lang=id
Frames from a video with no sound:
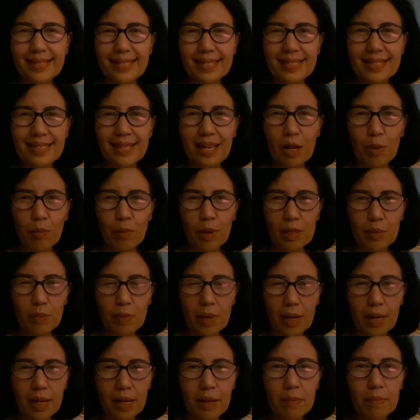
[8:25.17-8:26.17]
Selamat
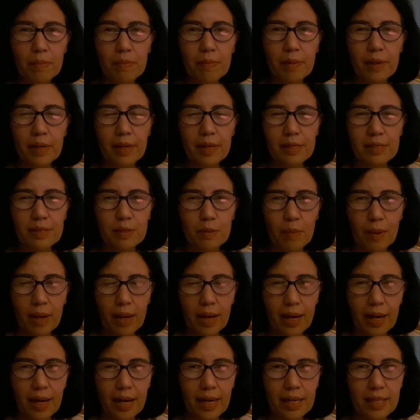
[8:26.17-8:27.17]
malam para
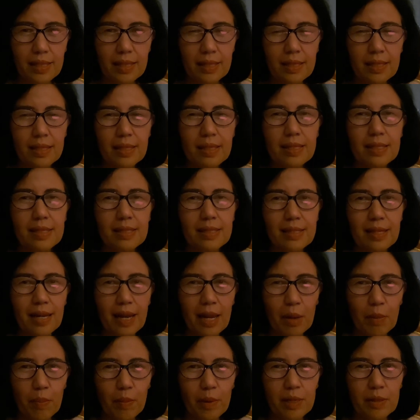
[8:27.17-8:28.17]
jemaat,
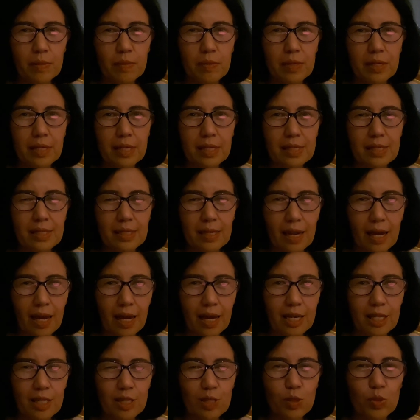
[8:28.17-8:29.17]
selamat
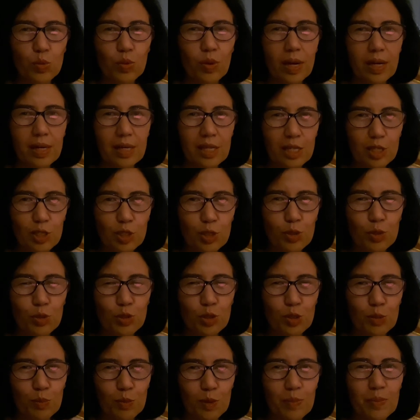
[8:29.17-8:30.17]
beristirahat, Tuhan
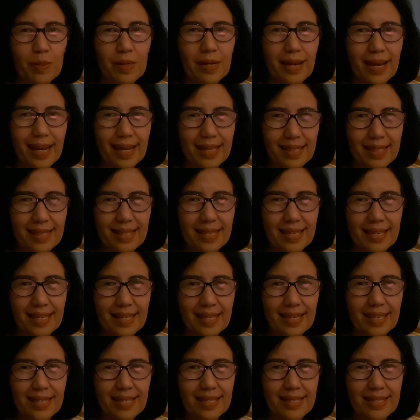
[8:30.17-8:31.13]
Yesus memberkati.